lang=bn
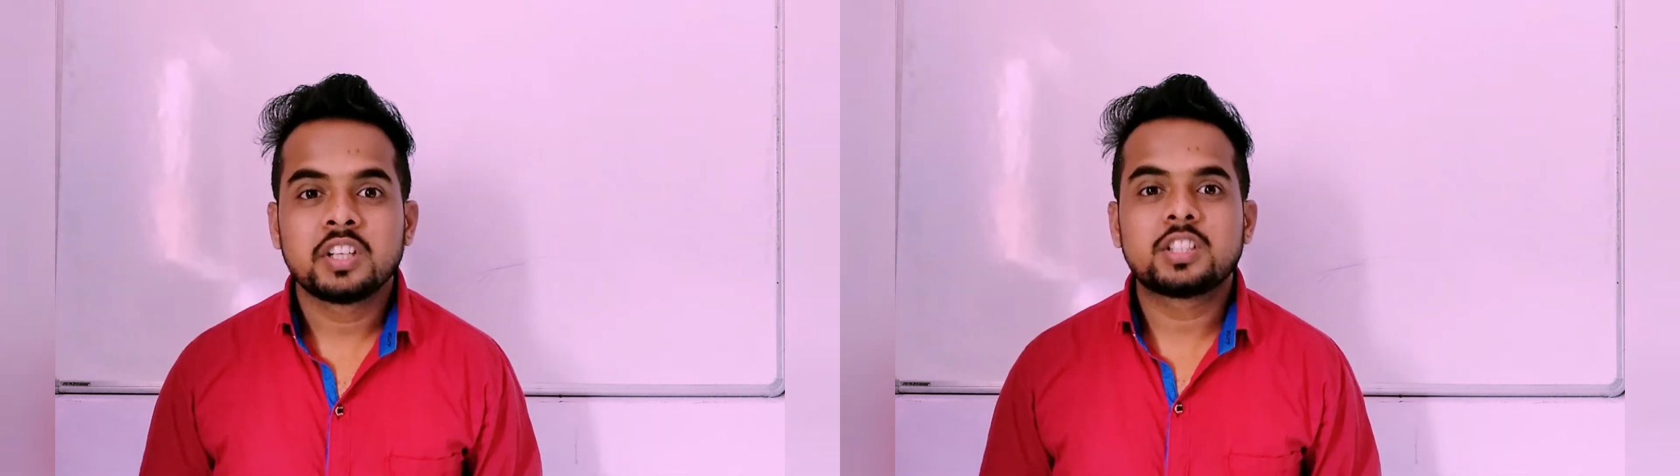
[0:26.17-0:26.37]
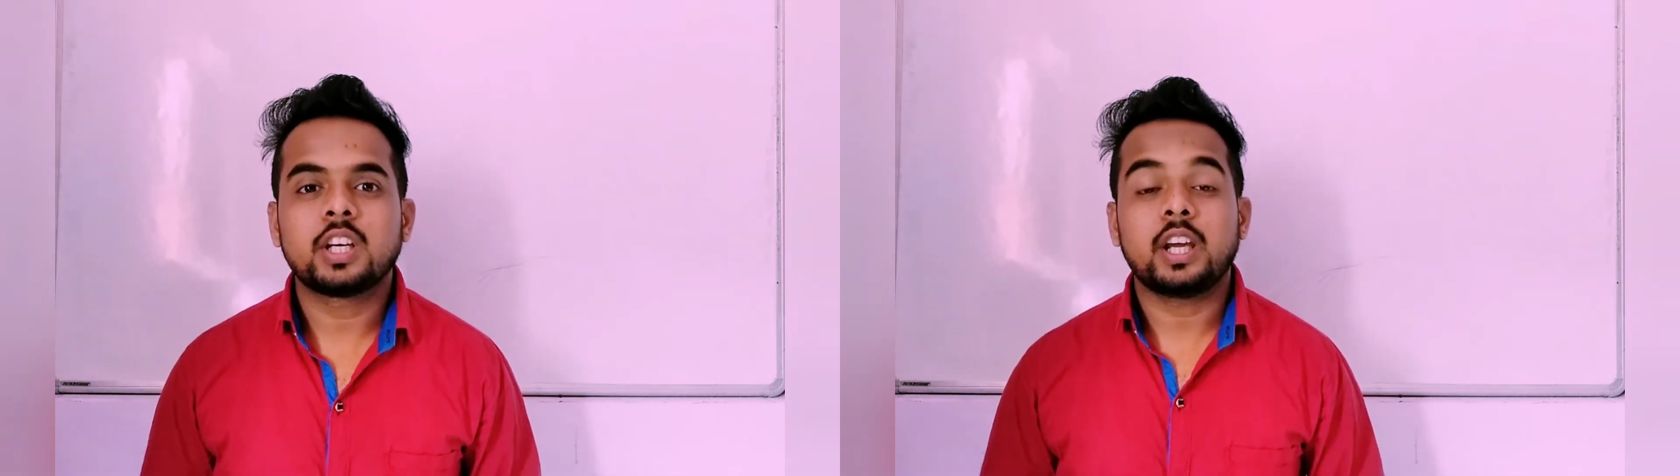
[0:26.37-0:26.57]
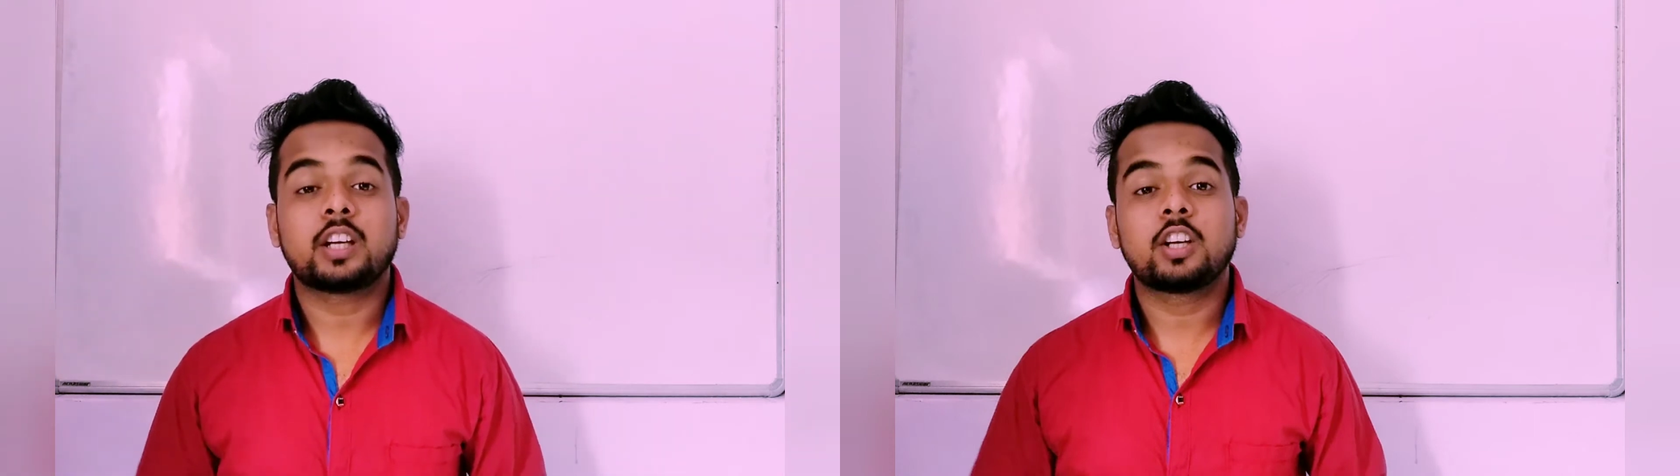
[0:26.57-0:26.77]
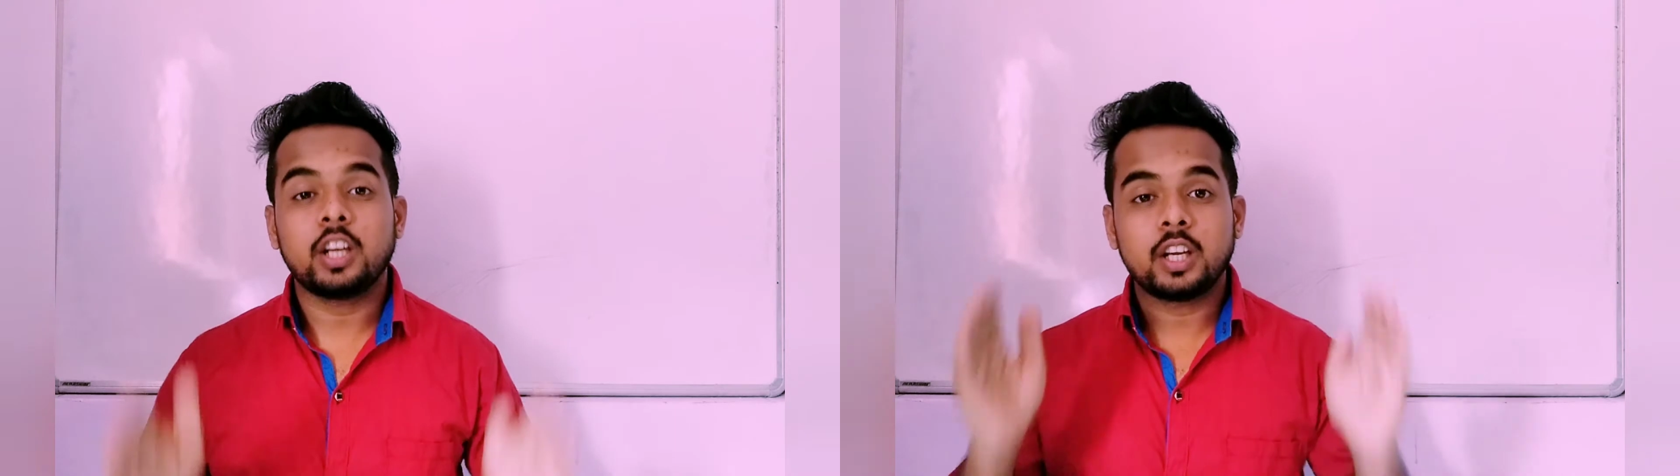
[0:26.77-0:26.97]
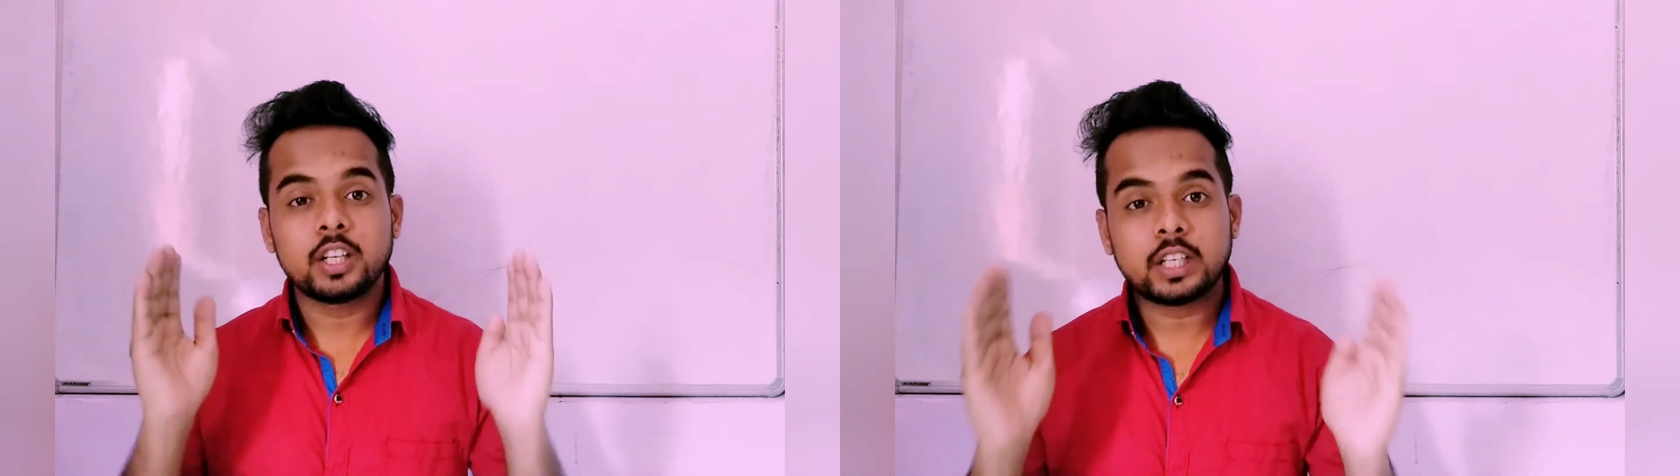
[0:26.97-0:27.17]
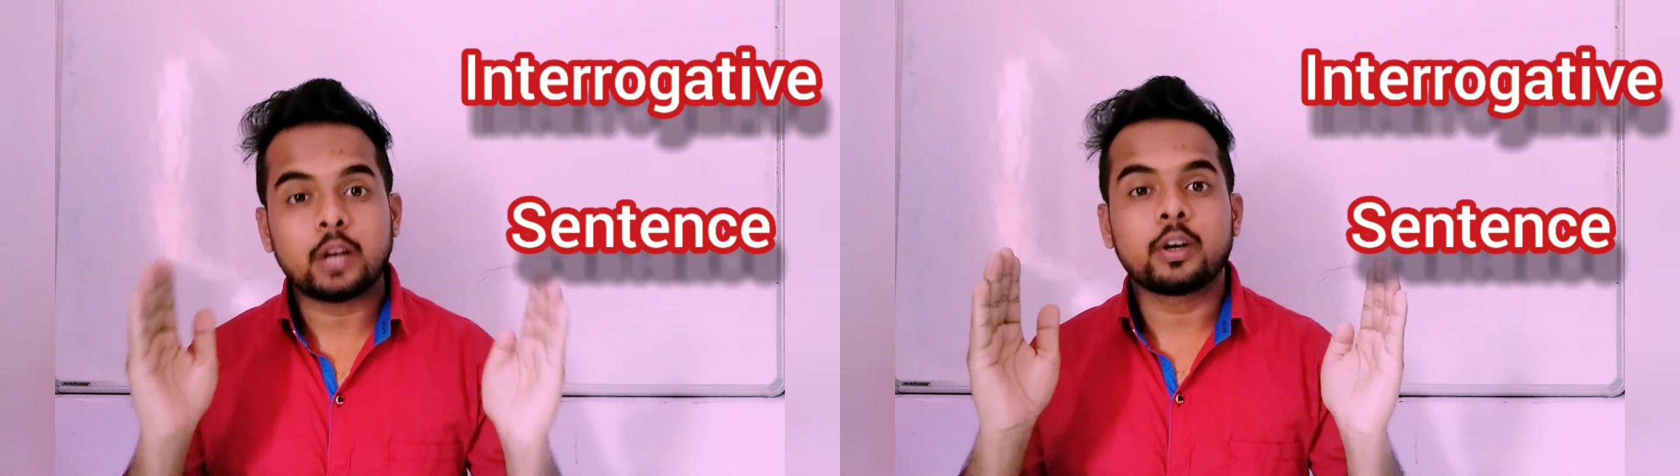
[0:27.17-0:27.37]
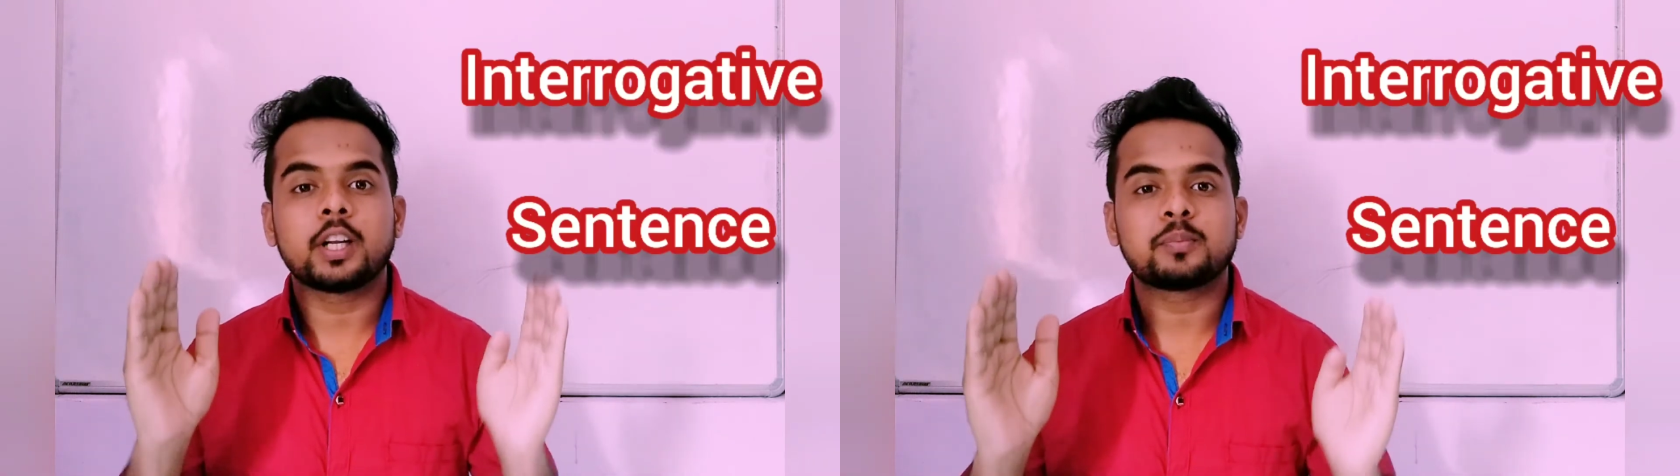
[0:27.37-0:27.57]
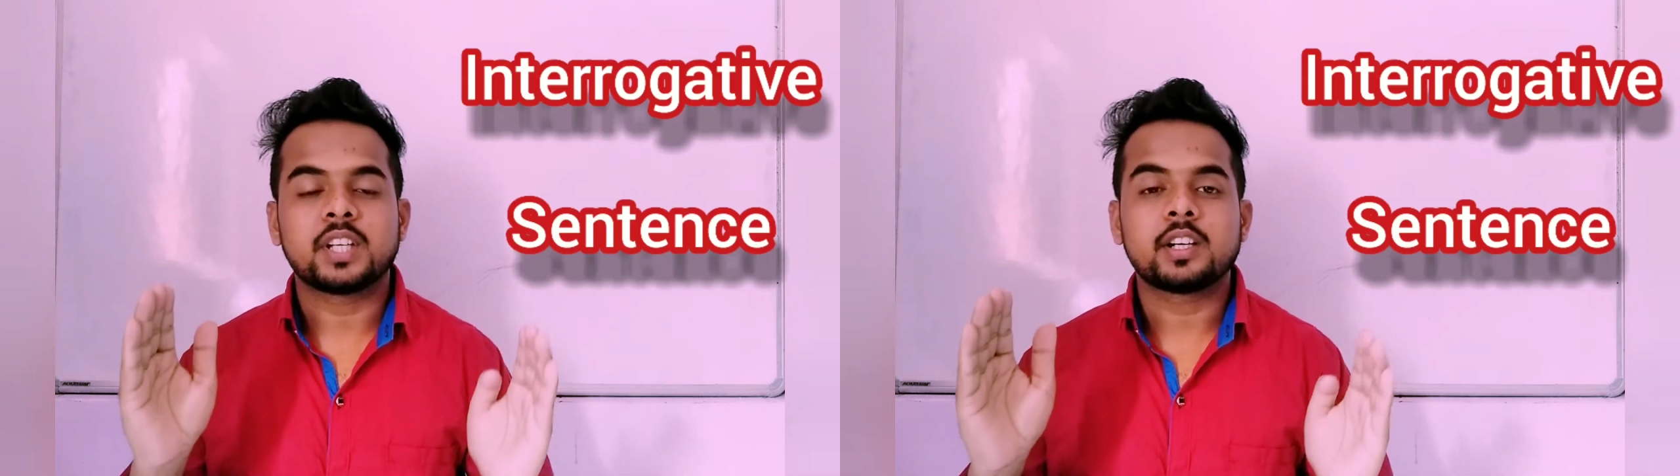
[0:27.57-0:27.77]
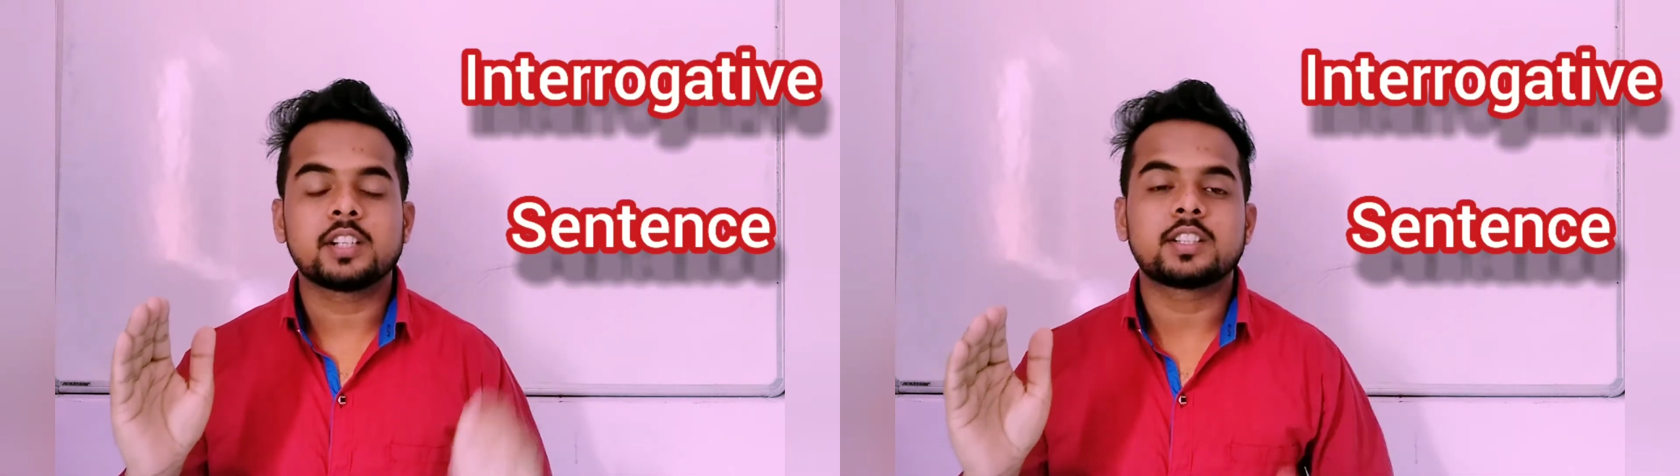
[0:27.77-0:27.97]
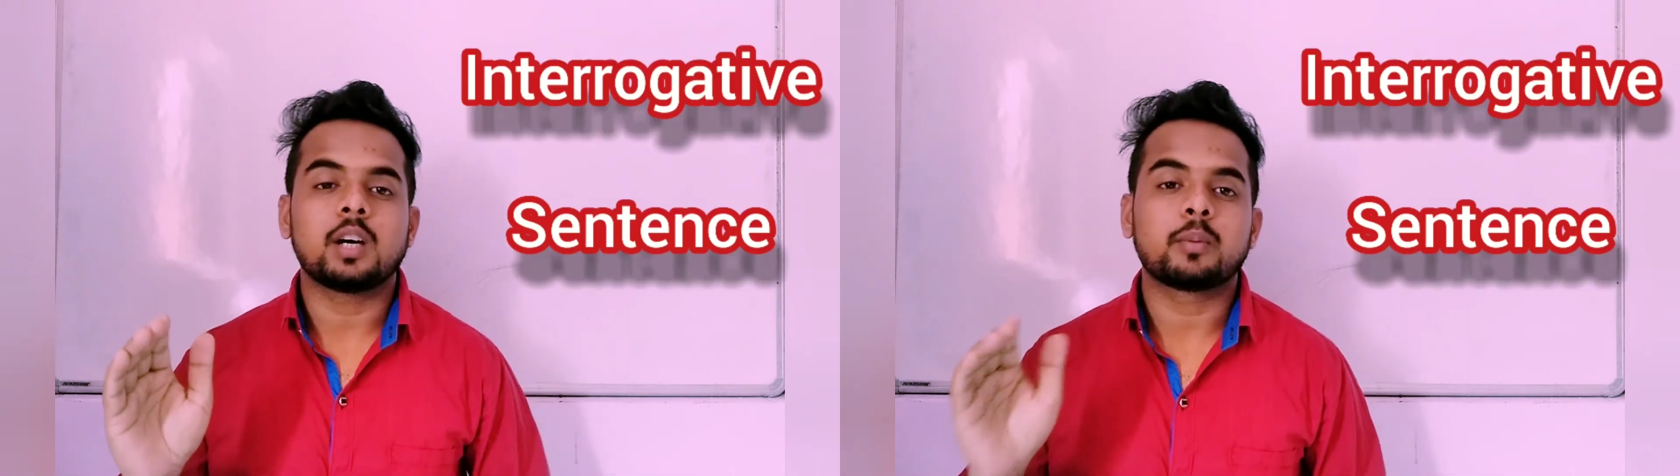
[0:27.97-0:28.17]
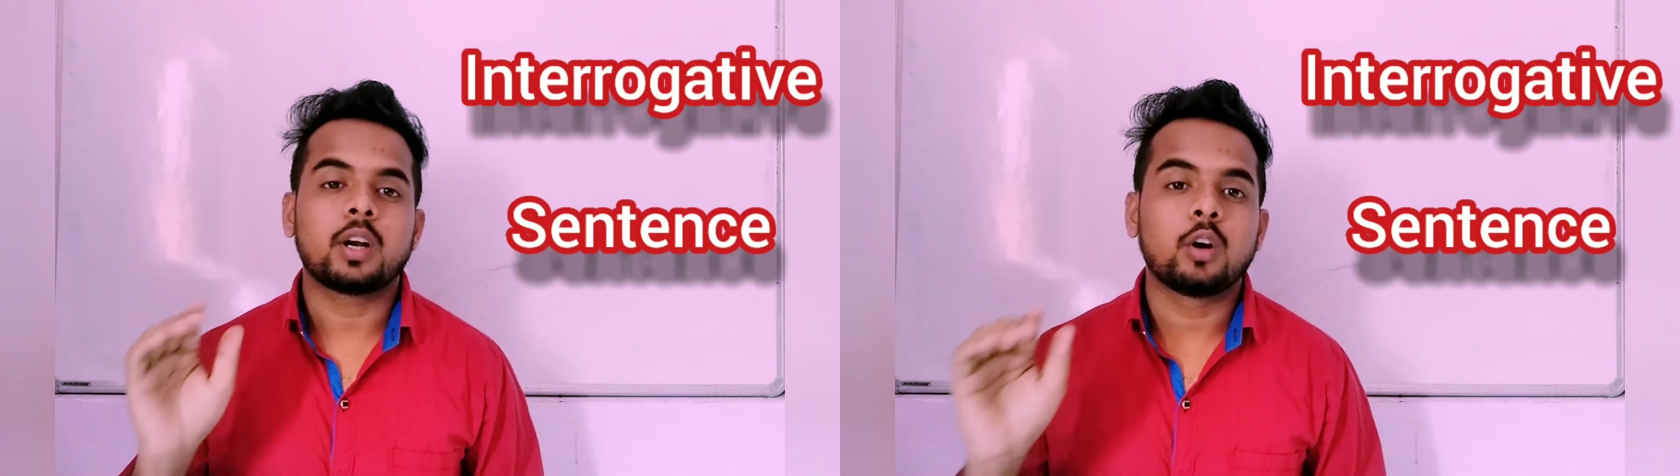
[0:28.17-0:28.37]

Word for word: যে একটি ইন্টারোগেটিভ সেন্টেন্সে আমরা